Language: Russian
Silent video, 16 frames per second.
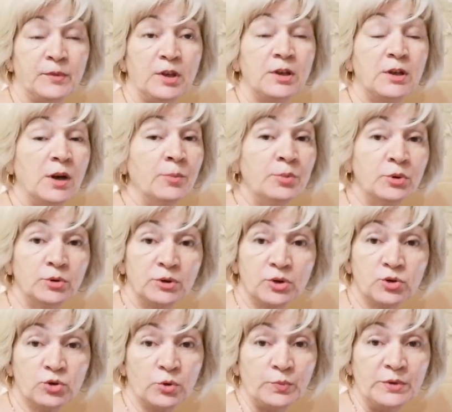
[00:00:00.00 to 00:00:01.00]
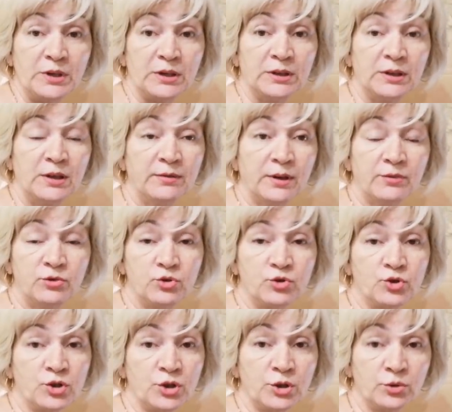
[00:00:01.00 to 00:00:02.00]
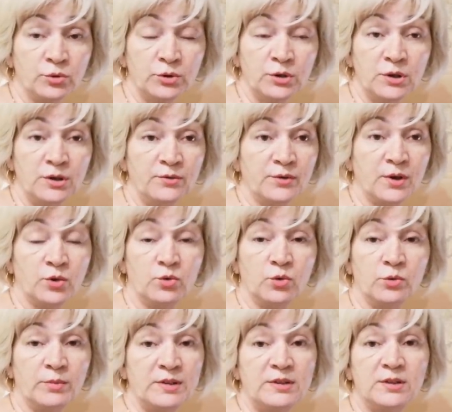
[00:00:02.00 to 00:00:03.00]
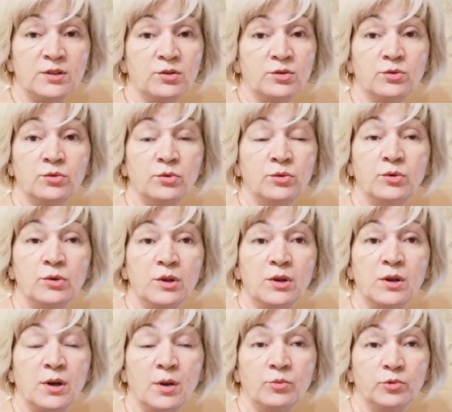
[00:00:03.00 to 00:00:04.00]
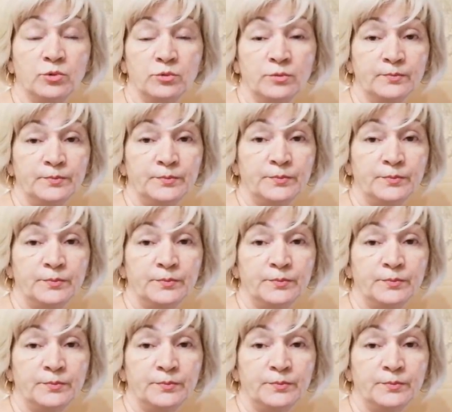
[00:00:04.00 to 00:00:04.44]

И компьютер, чтобы не отдавать чужие руки ни в какую мастерскую, никому.